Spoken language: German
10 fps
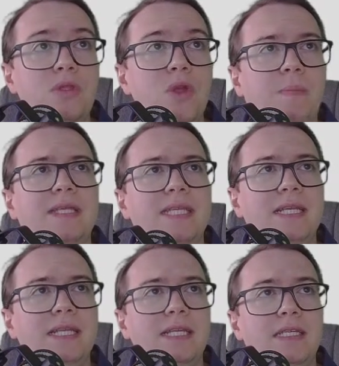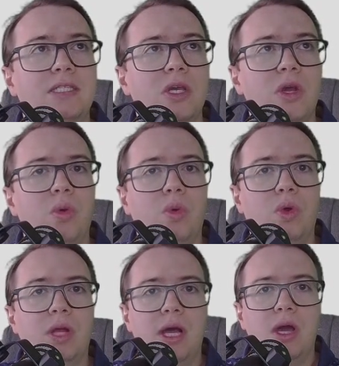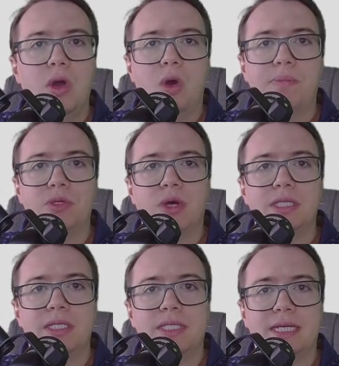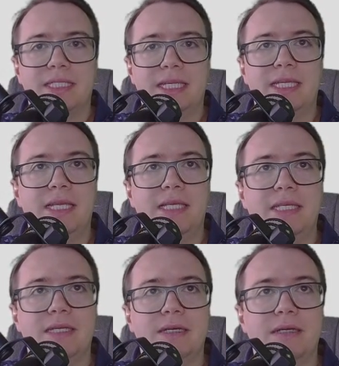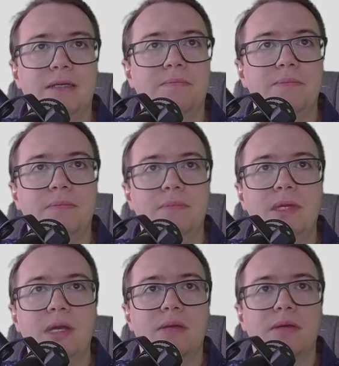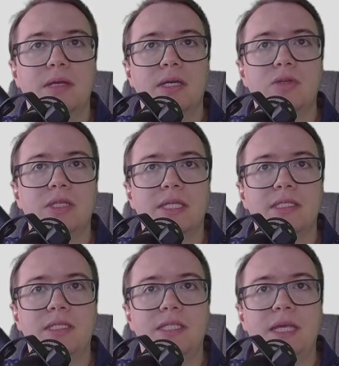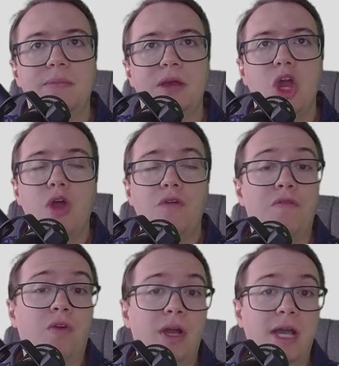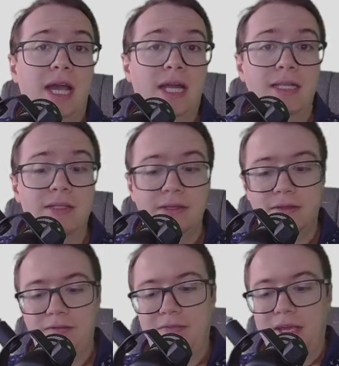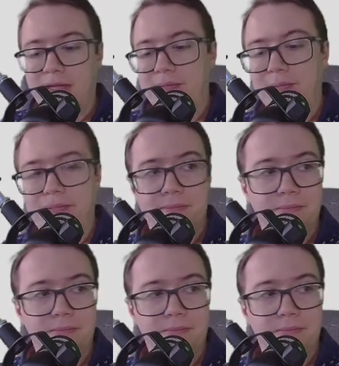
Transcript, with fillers: ob das ähnlich ist oder ob dort tatsächlich ähm, ja, Redundanzsysteme vorgehalten werden.